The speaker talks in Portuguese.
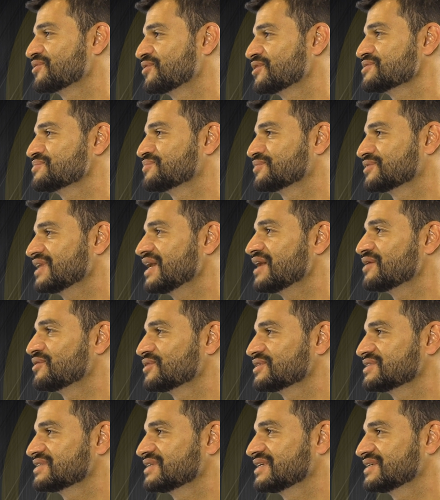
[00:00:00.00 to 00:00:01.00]
Eu gosto muito da
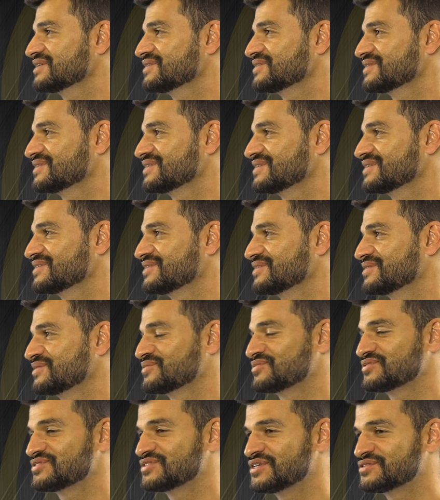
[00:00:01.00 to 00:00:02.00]
roça, né? Do,
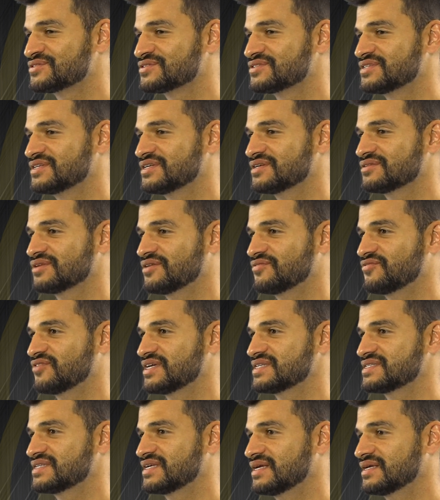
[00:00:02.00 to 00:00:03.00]
do sítiozinho, da
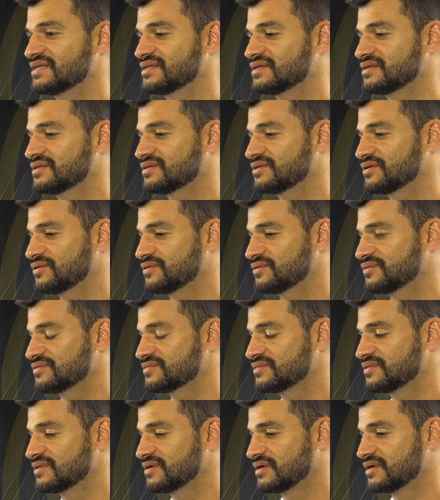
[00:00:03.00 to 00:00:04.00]
fazenda,
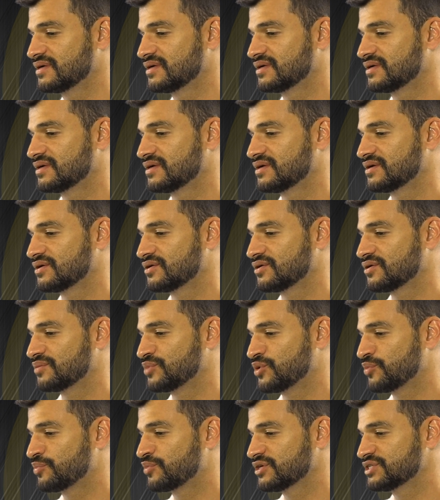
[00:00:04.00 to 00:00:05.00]
então
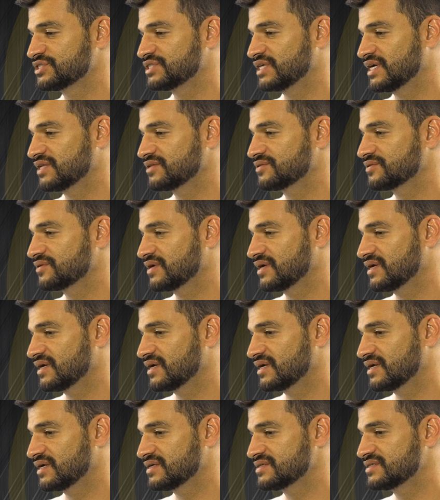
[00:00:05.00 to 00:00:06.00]
meu projeto
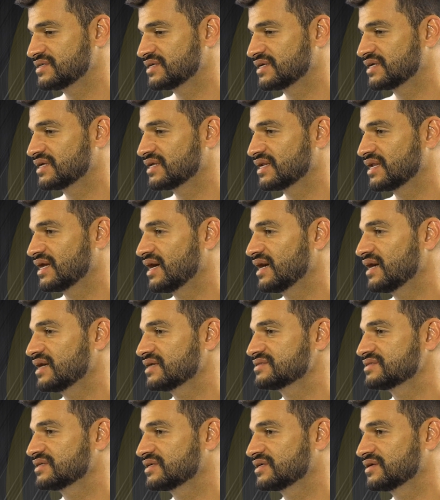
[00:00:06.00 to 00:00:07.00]
é seguir lá,
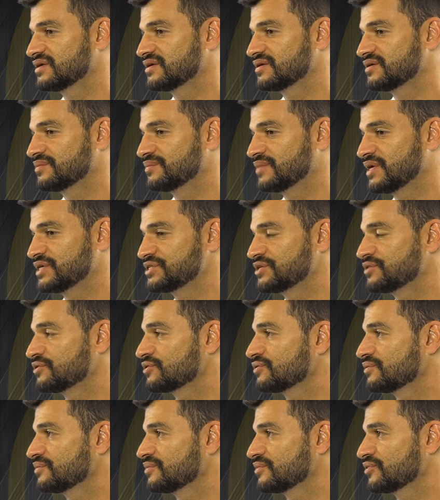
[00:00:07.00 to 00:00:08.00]
seguir mexendo
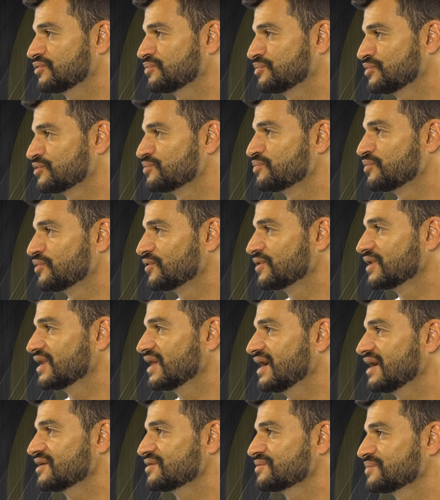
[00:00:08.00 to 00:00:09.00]
com, com meu boi
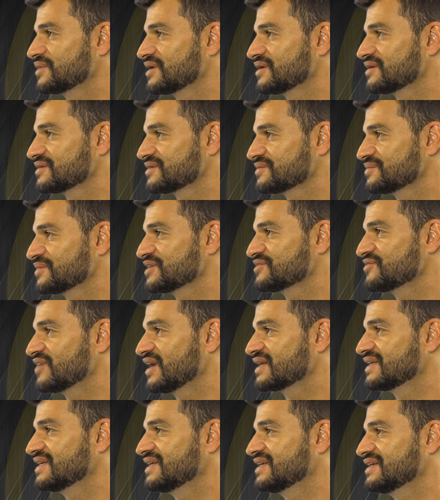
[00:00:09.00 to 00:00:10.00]
lá, com minha, minhas
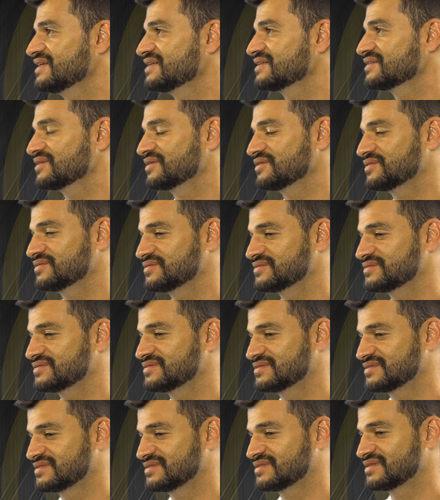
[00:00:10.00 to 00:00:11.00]
vaquinhas, então
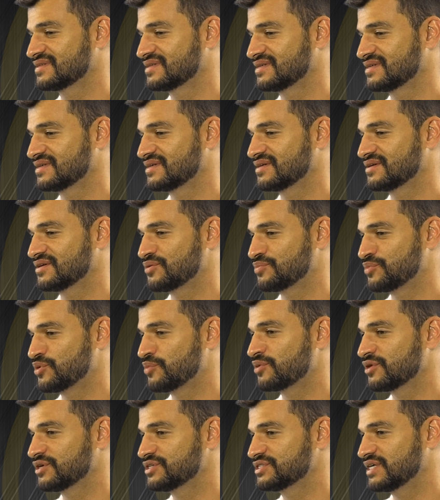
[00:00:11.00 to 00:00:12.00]
meu
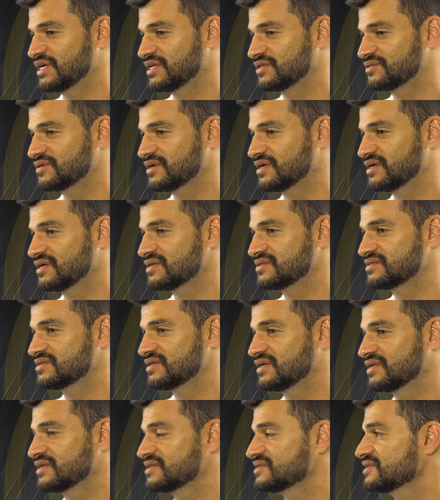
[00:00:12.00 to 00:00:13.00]
projeto é
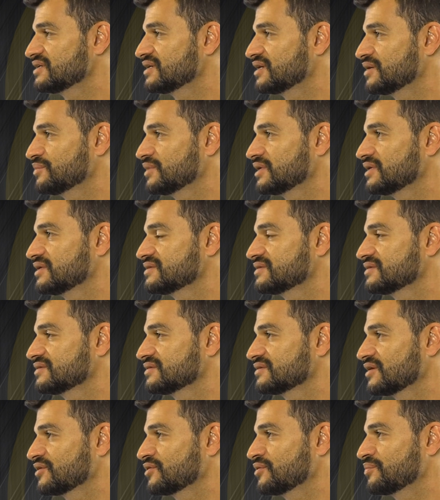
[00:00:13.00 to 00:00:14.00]
seguir nesse ramo aí,
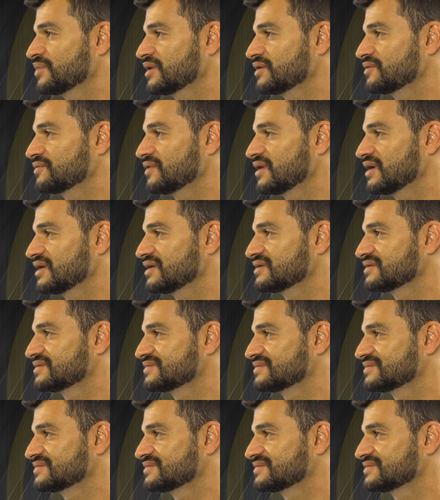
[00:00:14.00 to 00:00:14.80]
agropecuário.